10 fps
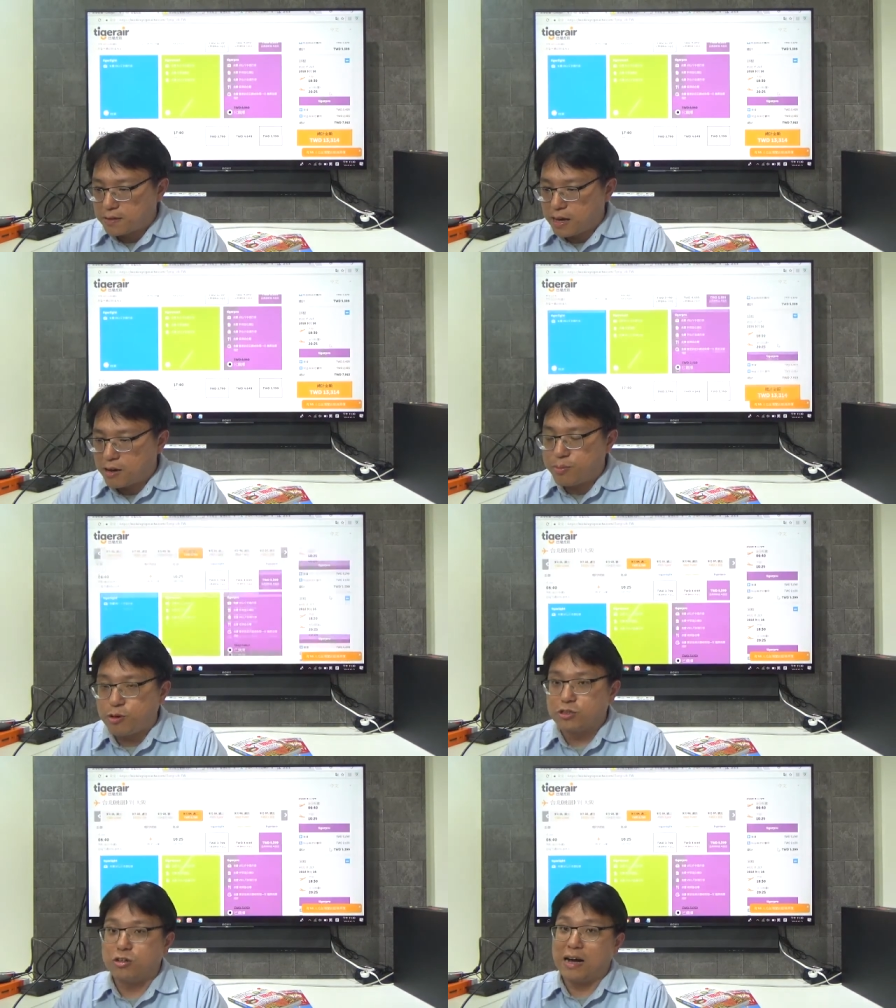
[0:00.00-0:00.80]
泰哥
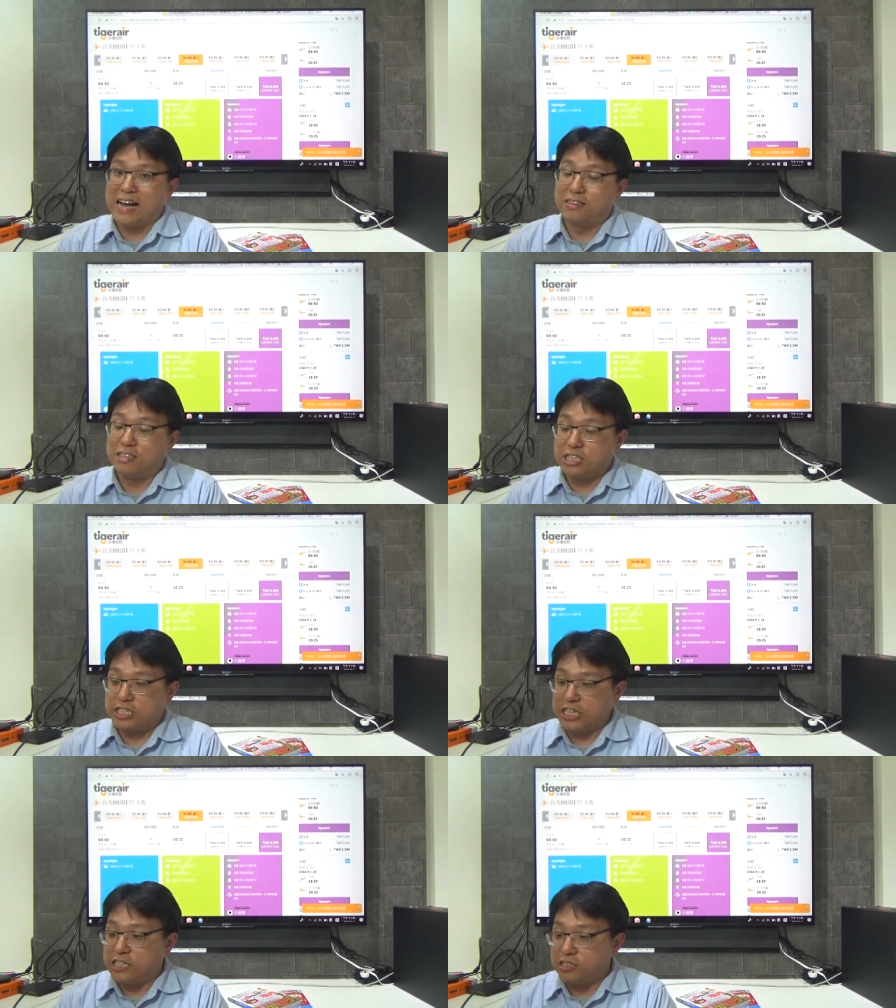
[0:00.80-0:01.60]
Pro 就有含
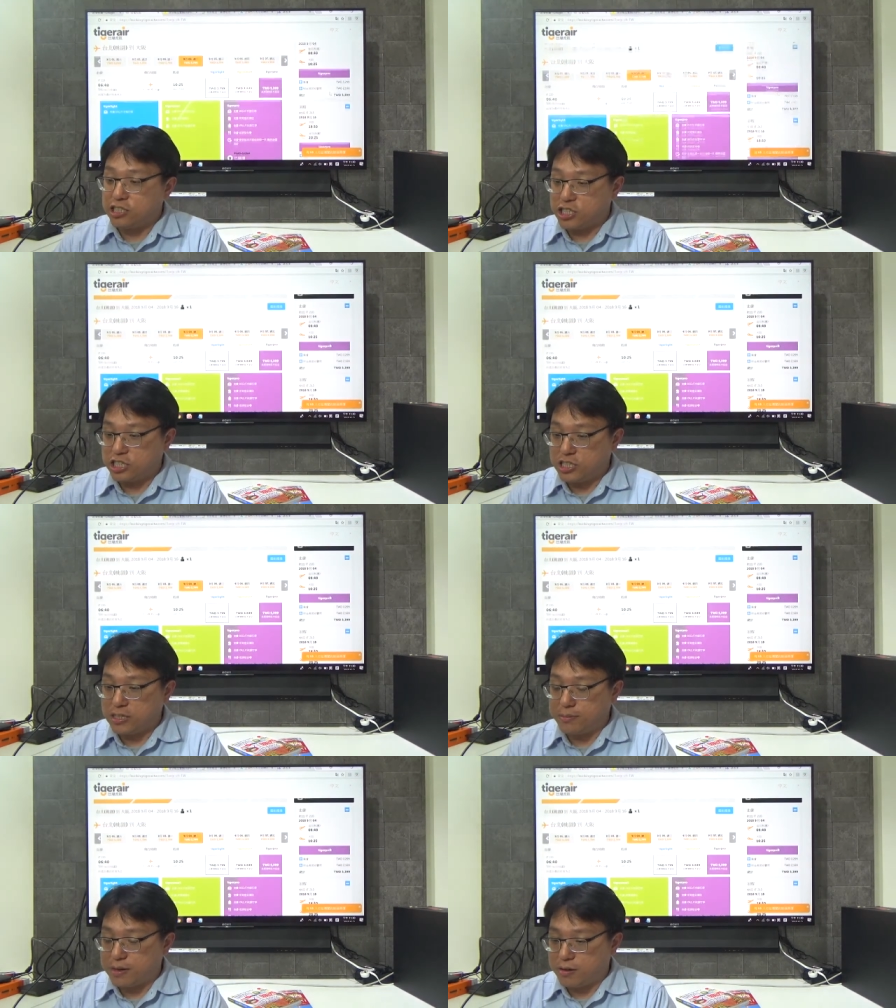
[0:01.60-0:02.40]
吃饮吃
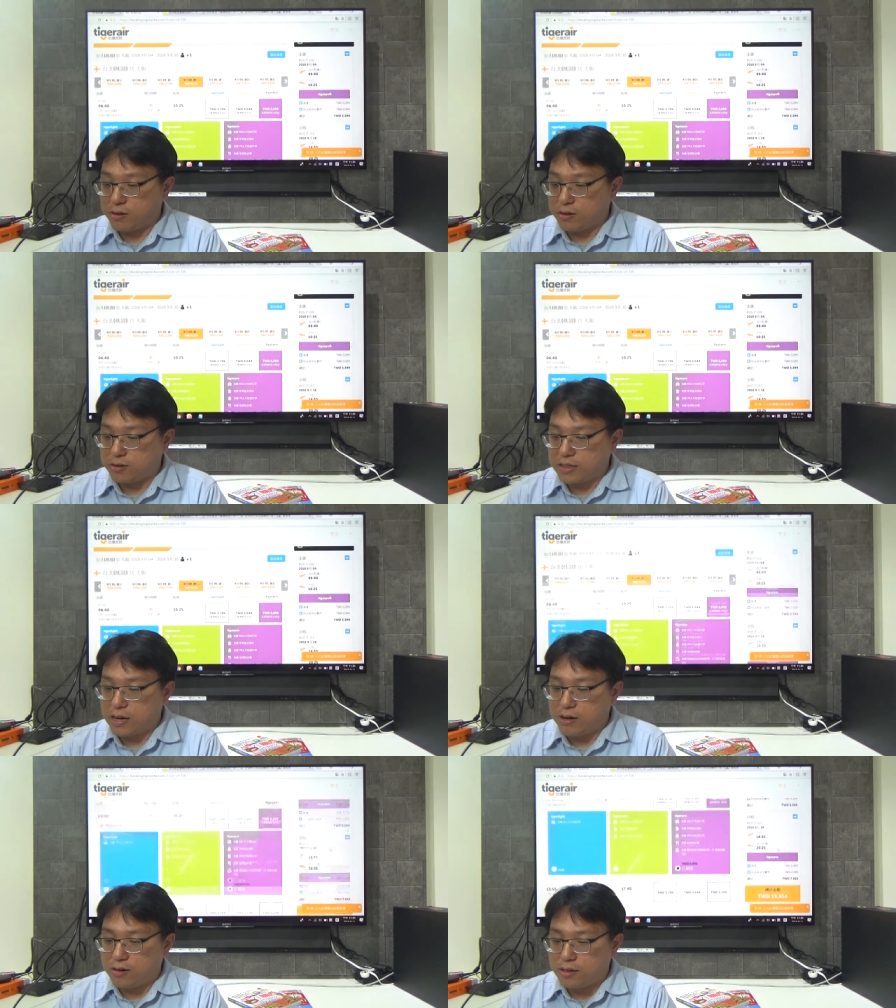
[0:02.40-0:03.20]
的嘛哦，然
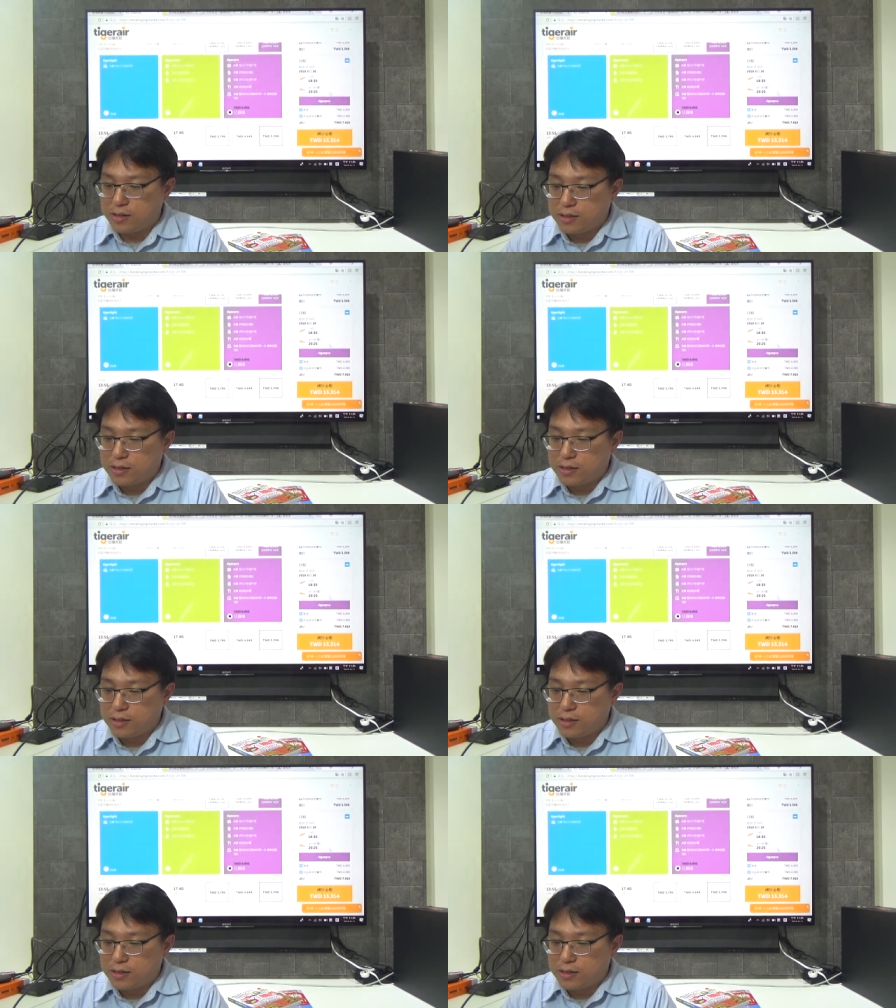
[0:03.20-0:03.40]
后